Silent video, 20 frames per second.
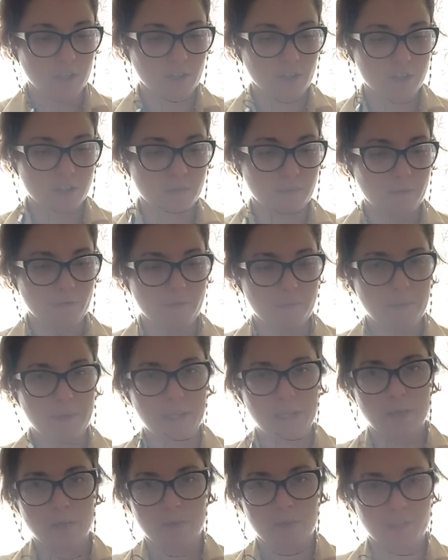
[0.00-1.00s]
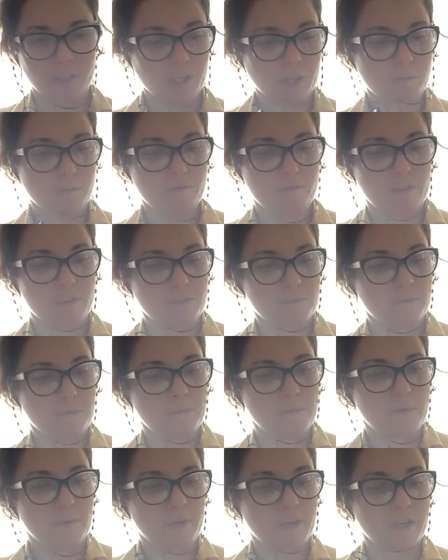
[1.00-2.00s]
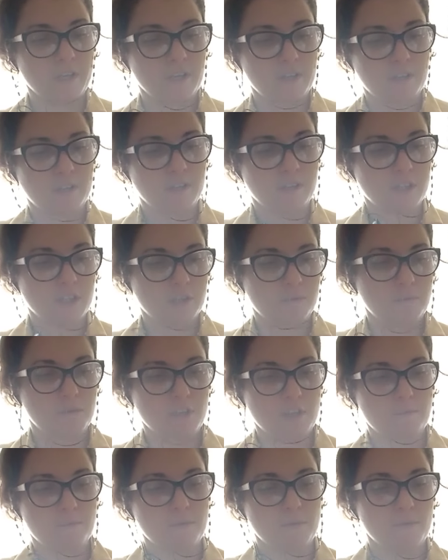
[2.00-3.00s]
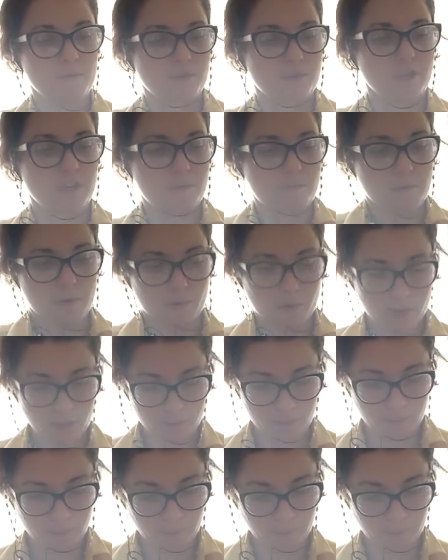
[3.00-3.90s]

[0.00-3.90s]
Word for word: To, co powypadało, tak jak mówię, to pobiorę, żeby nie było, że nie biorę.